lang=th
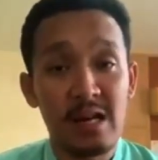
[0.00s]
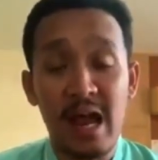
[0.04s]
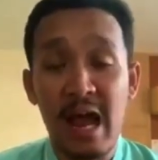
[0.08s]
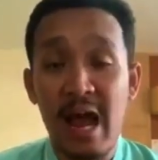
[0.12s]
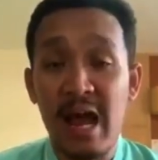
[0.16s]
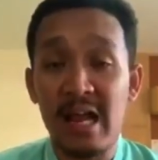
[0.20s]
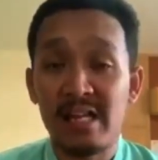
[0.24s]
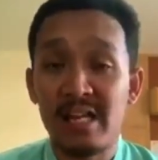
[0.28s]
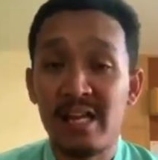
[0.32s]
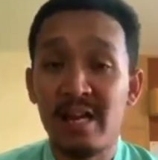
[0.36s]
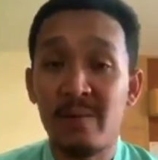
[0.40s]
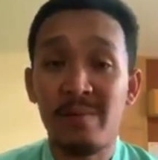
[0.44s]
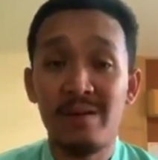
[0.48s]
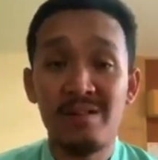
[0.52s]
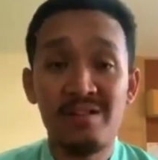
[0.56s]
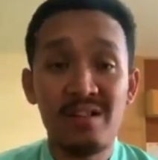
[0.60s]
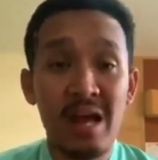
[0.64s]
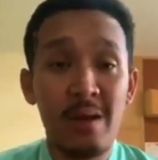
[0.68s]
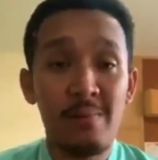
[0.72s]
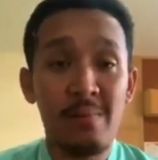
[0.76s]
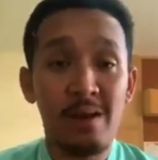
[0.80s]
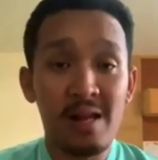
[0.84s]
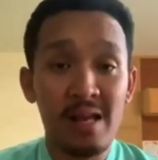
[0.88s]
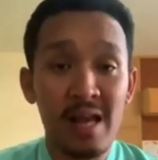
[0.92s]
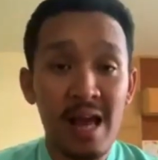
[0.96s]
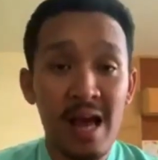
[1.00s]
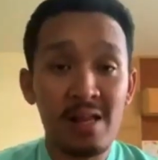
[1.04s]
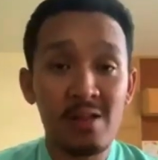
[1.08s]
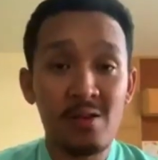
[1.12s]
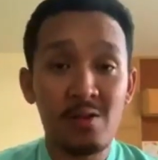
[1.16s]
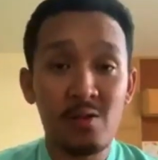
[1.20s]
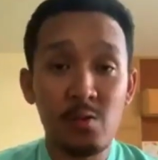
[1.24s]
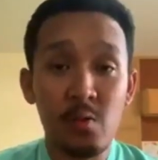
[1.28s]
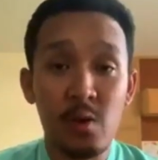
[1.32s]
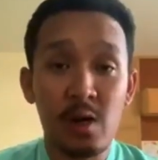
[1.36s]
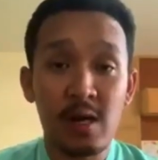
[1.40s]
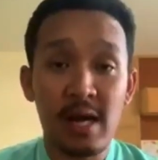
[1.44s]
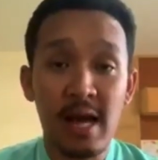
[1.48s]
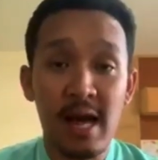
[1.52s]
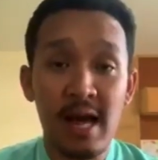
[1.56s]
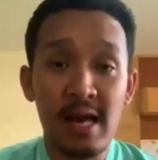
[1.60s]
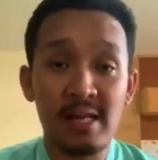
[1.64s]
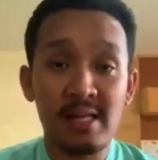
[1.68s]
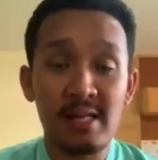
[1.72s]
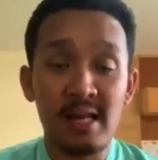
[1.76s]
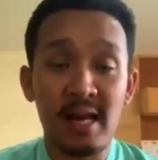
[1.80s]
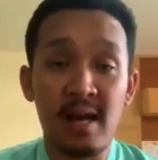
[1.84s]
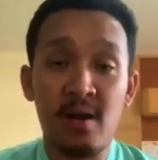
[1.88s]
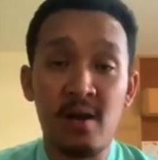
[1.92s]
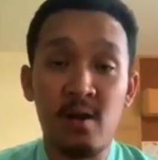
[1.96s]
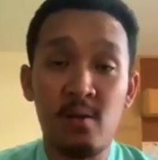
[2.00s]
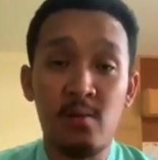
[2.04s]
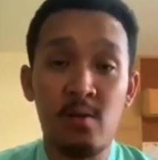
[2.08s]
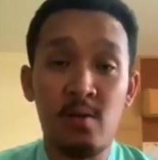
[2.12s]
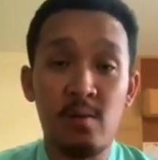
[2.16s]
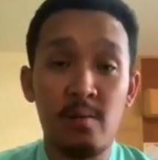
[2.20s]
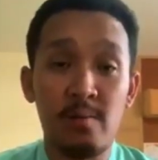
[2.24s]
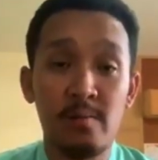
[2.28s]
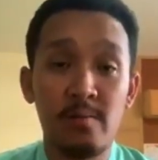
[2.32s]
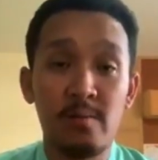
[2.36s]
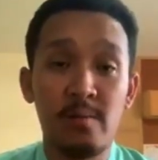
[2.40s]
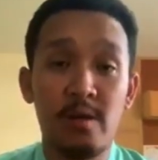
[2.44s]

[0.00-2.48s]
อาจจะยังไม่ทราบระยะต้องดูอาการแต่ของผม